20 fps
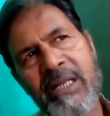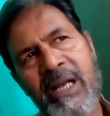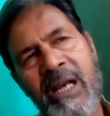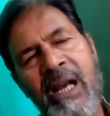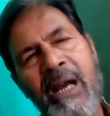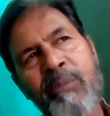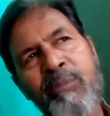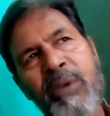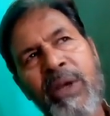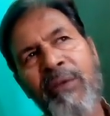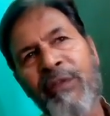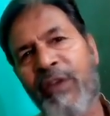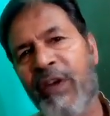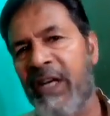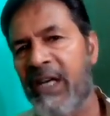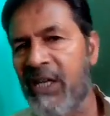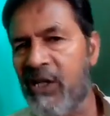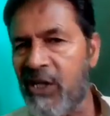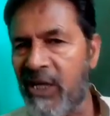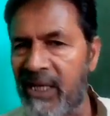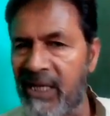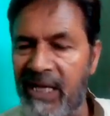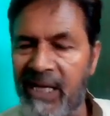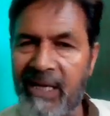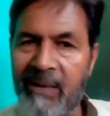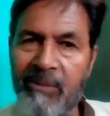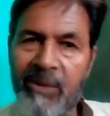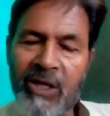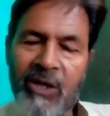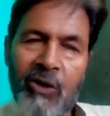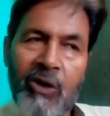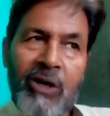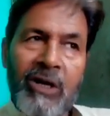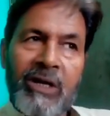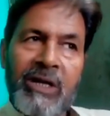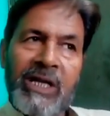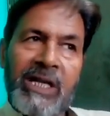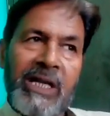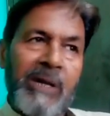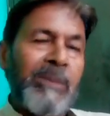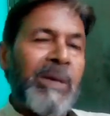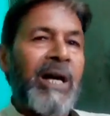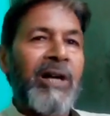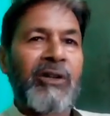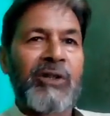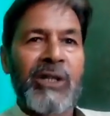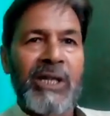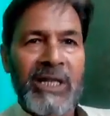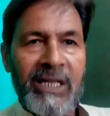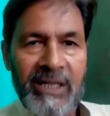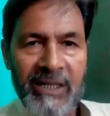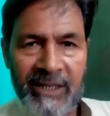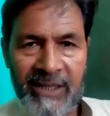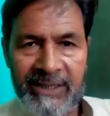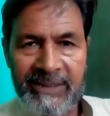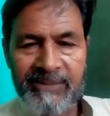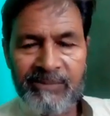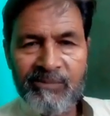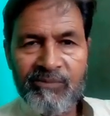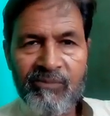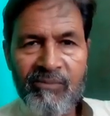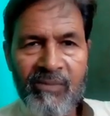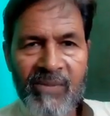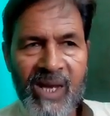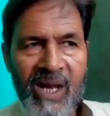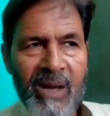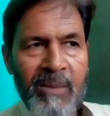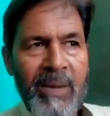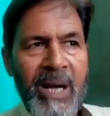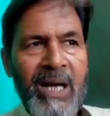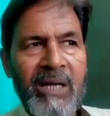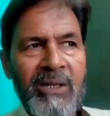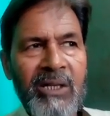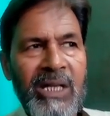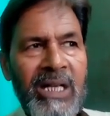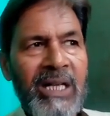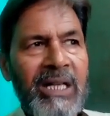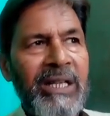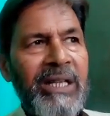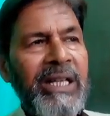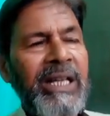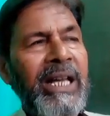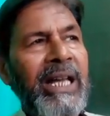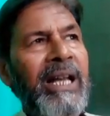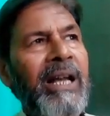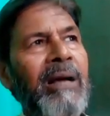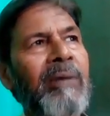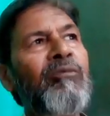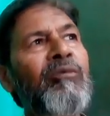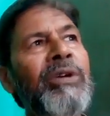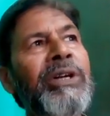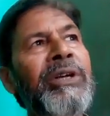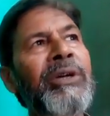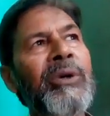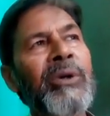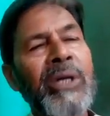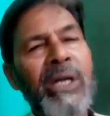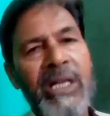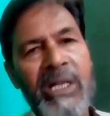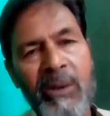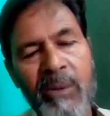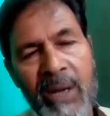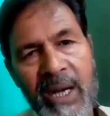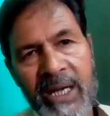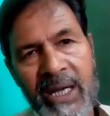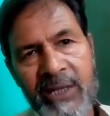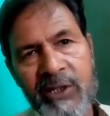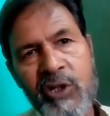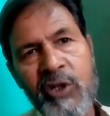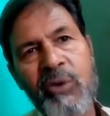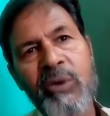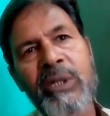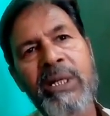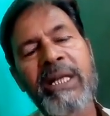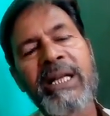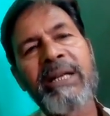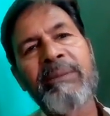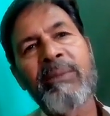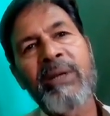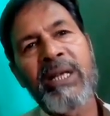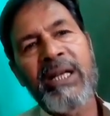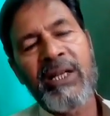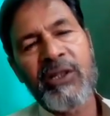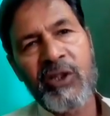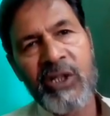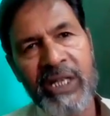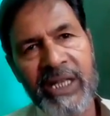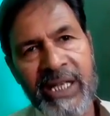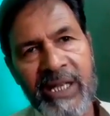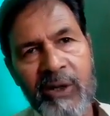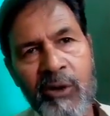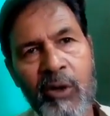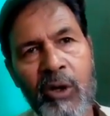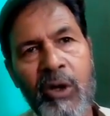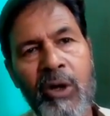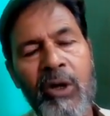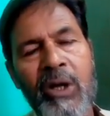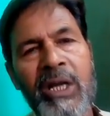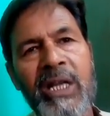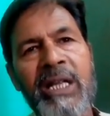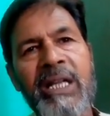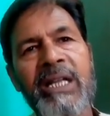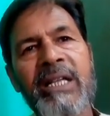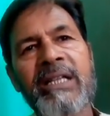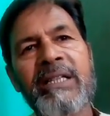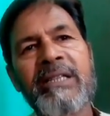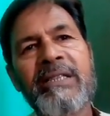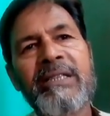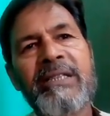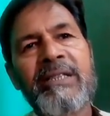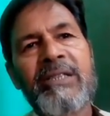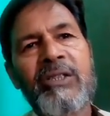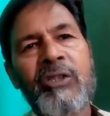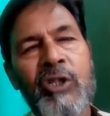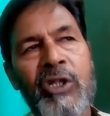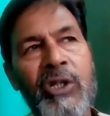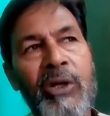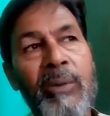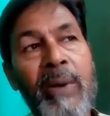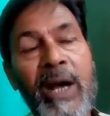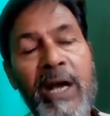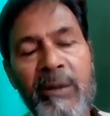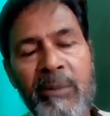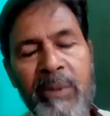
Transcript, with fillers: आपके फर्नीचर लाइन में और इमारती लकड़ी इमारती लकड़ी ये है हम विंडो के किवाड़ छोटे बनाते हैं और किवाड़